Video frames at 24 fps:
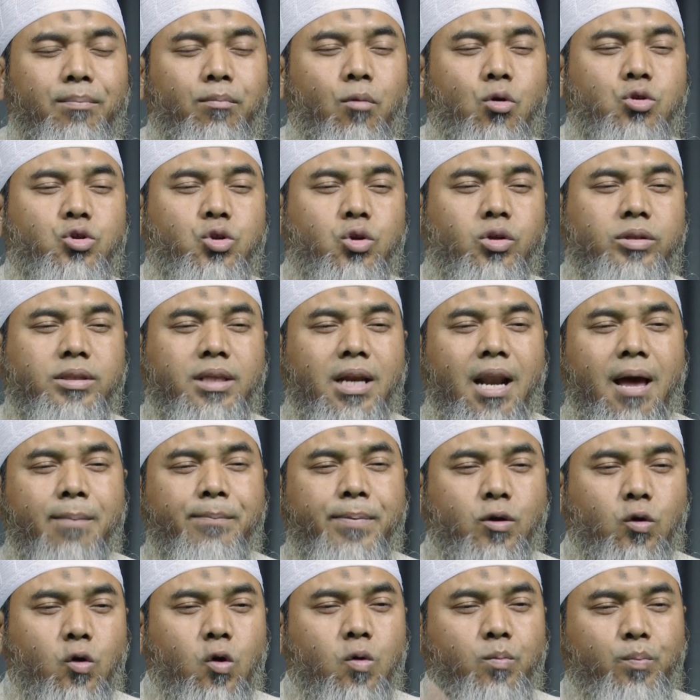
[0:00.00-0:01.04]
Musuh telah
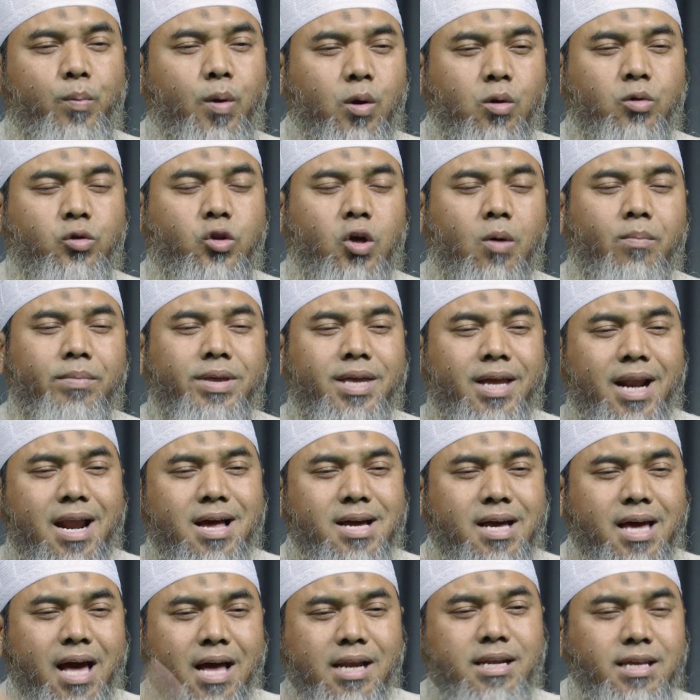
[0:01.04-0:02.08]
berkumpul untuk
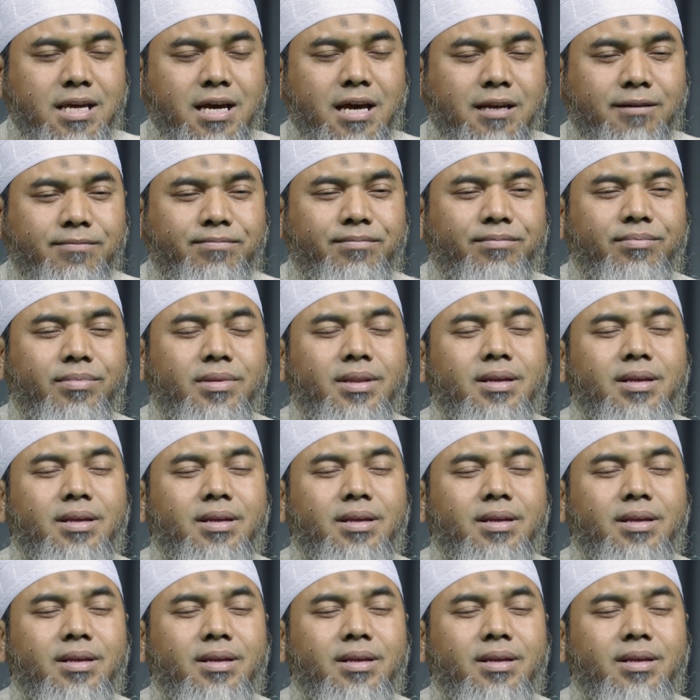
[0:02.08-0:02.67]
menyerang kalian.